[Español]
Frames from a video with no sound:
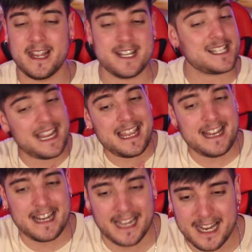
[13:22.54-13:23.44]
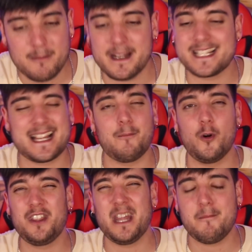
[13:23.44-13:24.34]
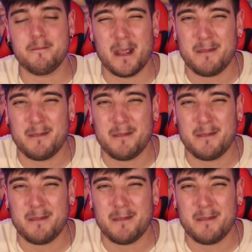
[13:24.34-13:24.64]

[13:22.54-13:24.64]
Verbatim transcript: es increíble esa voz de, de